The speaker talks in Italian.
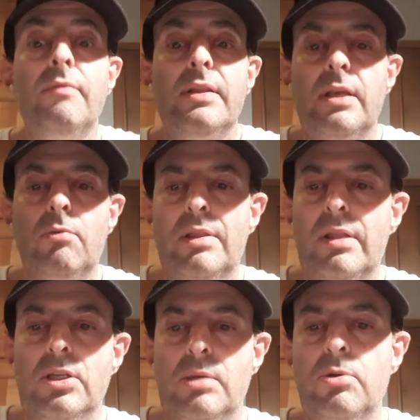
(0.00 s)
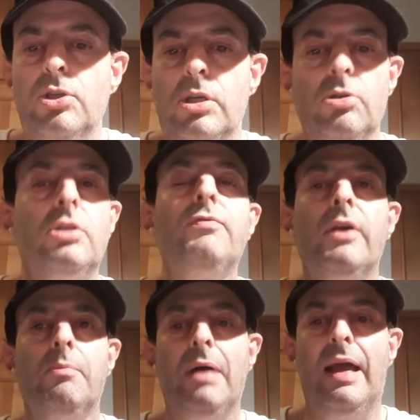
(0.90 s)
ventiquattresimo giro si
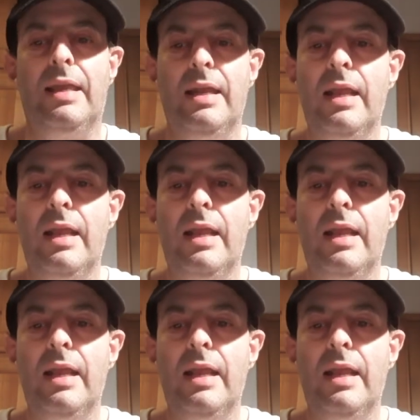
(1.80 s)
ferma anche